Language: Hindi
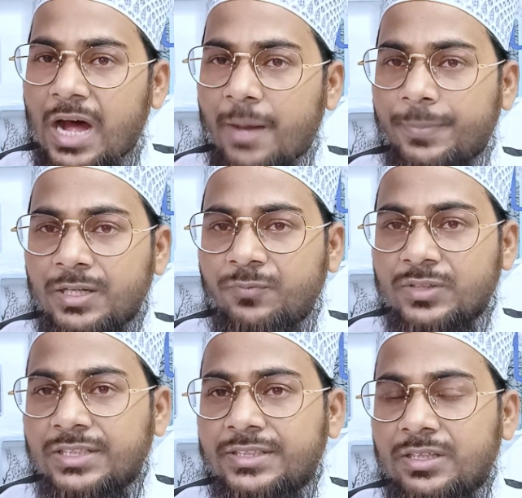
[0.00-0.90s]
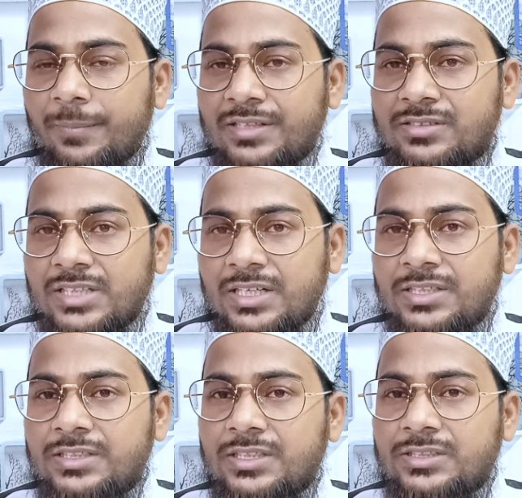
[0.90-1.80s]
आपने फ़जर की नमाज अदा
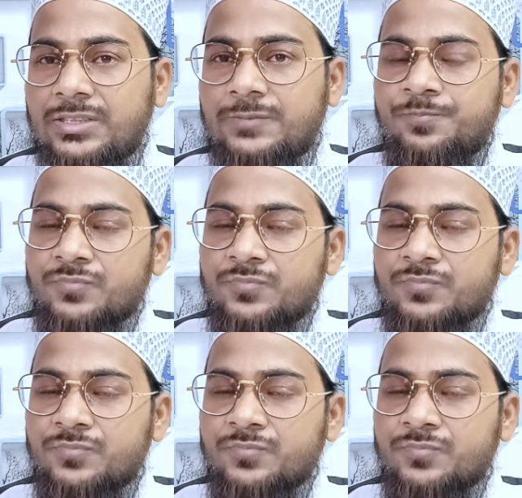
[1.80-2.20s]
नहीं की थी